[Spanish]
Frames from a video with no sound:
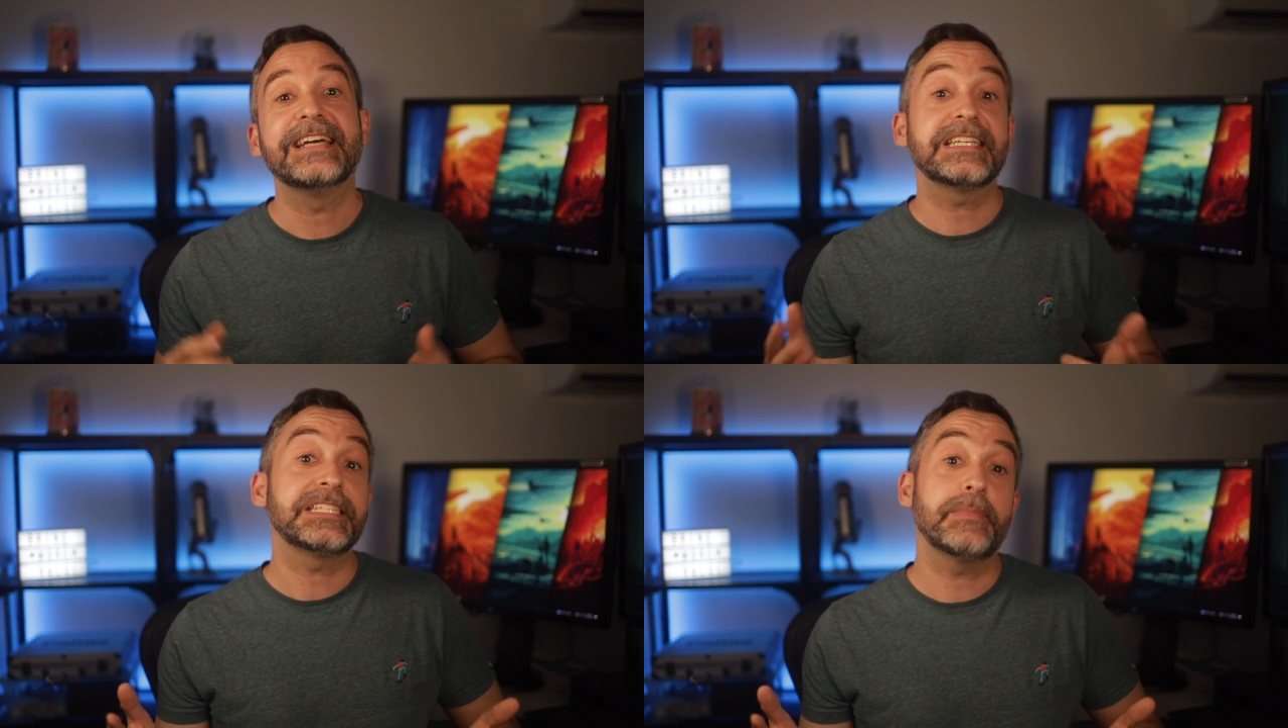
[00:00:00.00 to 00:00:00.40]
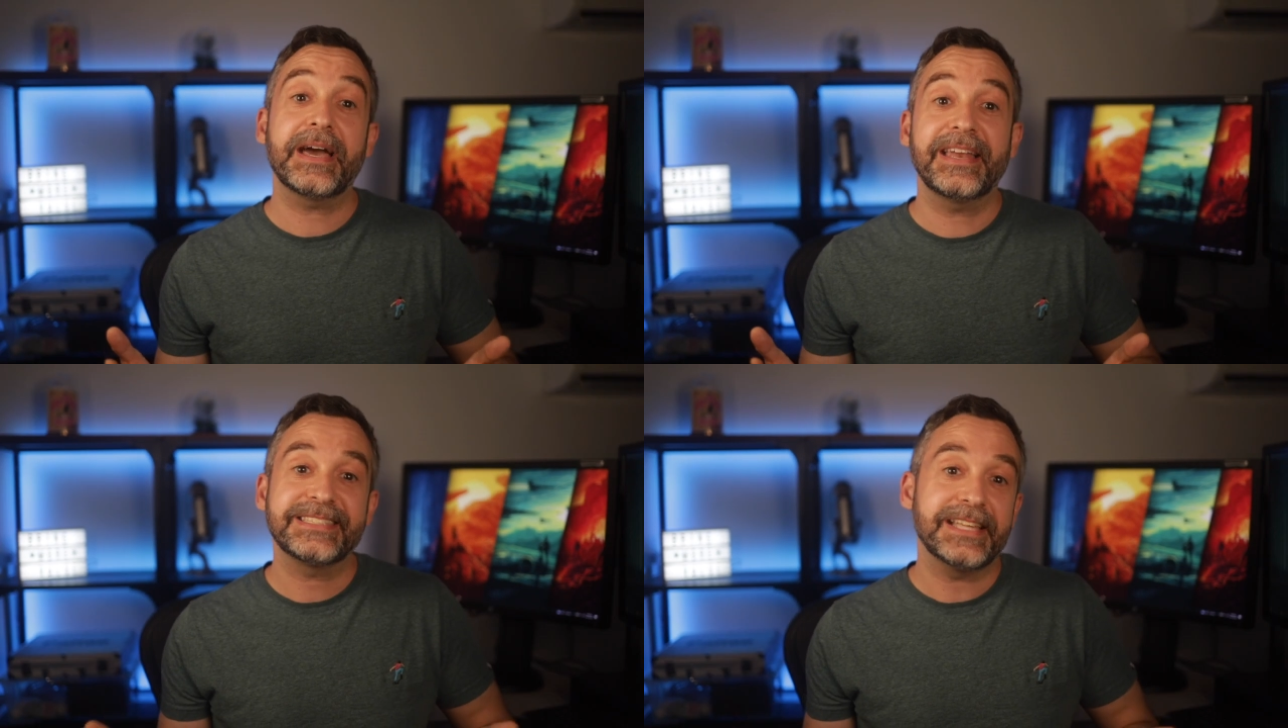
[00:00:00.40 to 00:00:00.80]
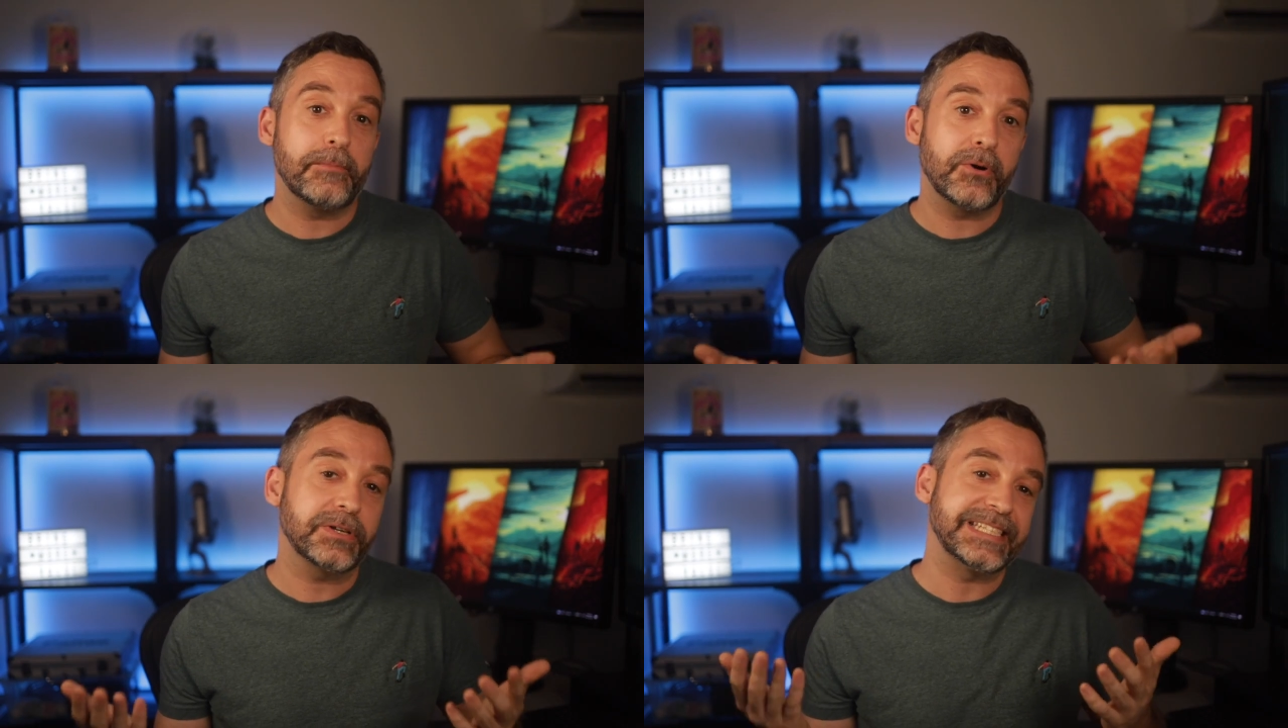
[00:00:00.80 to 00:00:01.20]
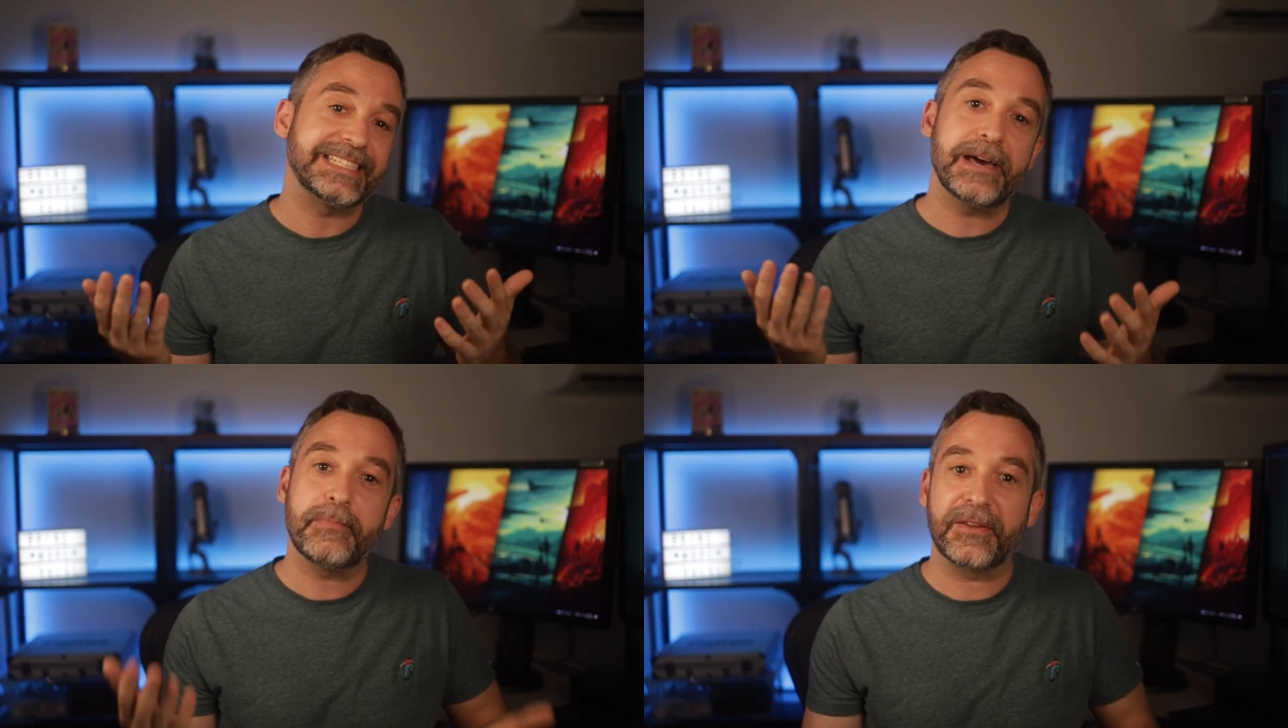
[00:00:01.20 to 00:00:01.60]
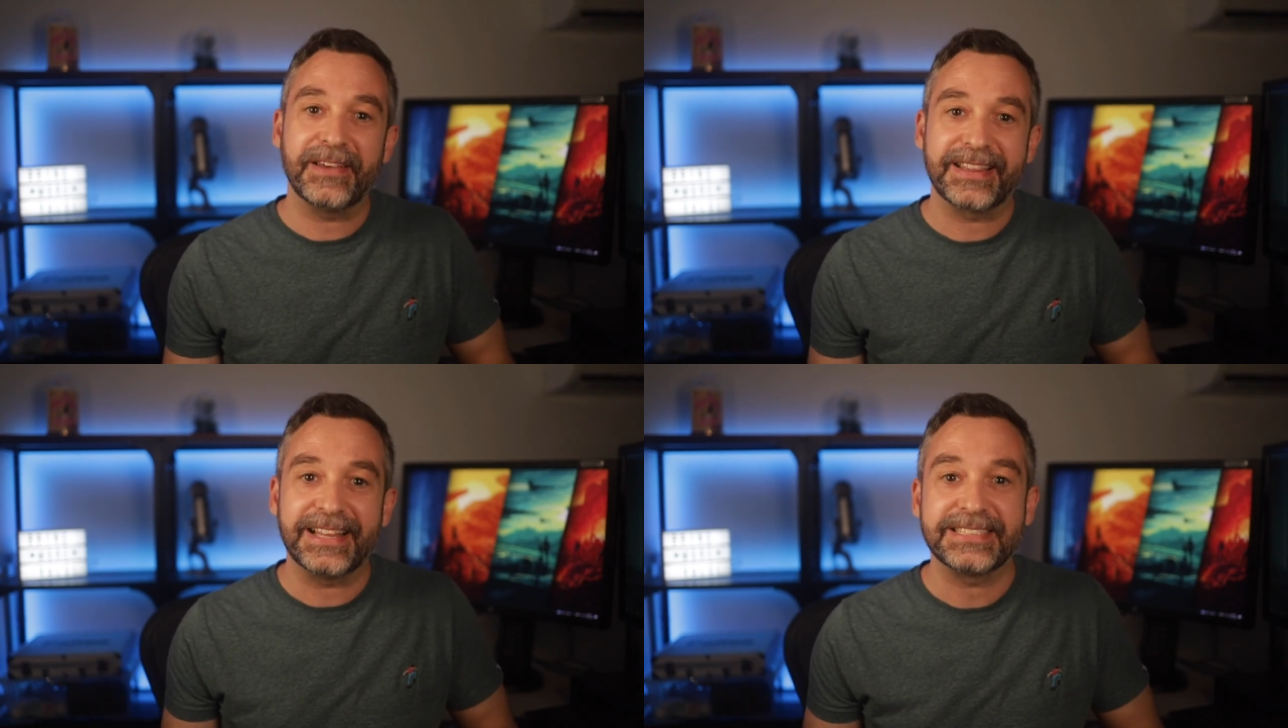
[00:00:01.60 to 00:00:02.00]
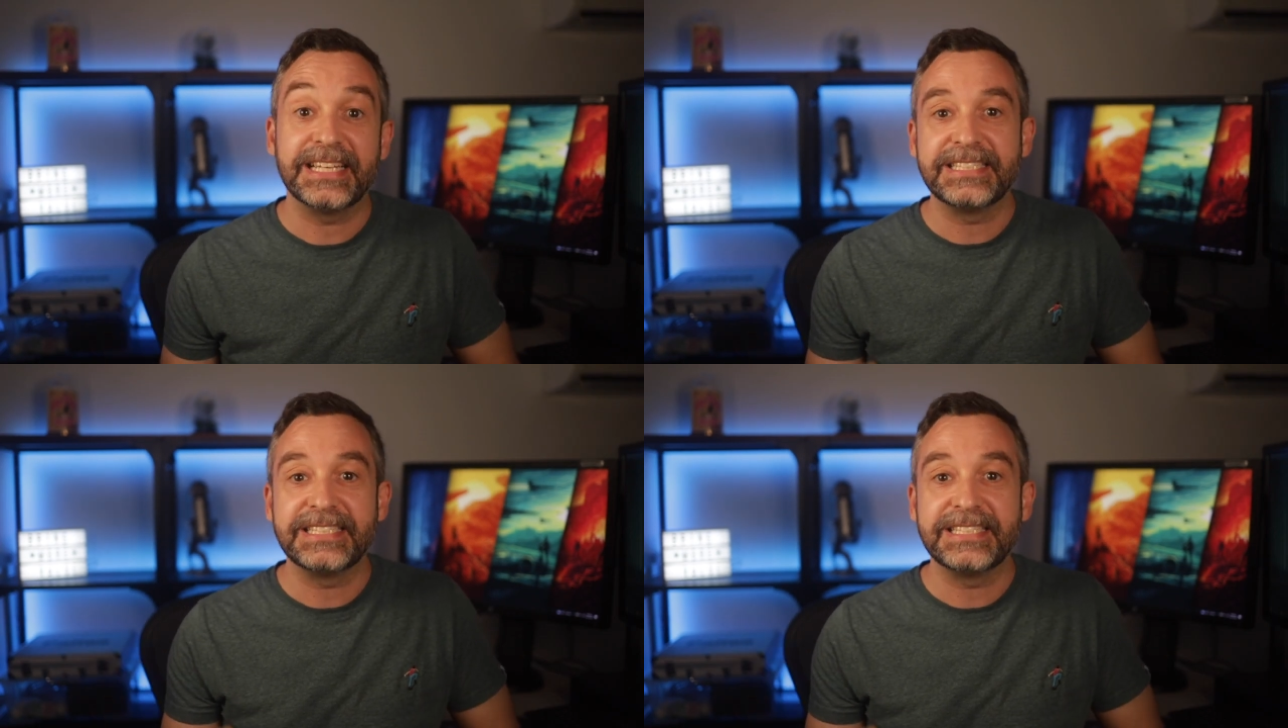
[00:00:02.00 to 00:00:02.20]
Estas imágenes tampoco es que sean perfectas